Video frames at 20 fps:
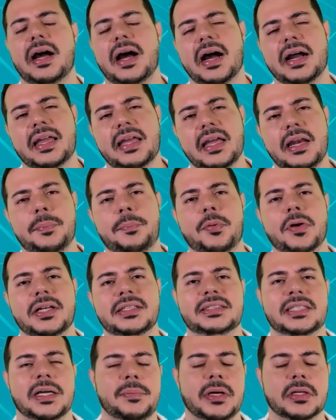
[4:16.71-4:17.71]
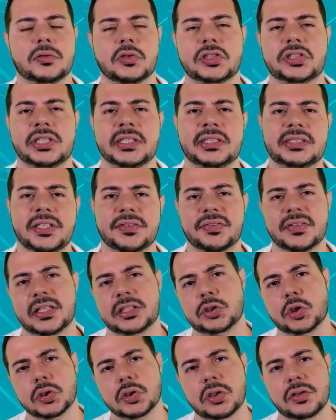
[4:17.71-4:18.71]
Aquele policiamento ostensivo
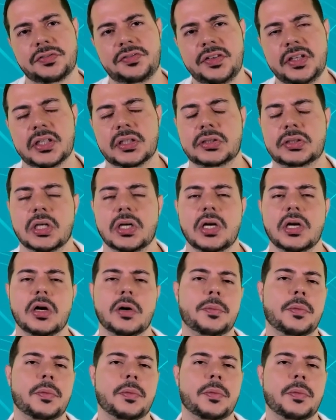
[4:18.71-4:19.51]
nas rodovias,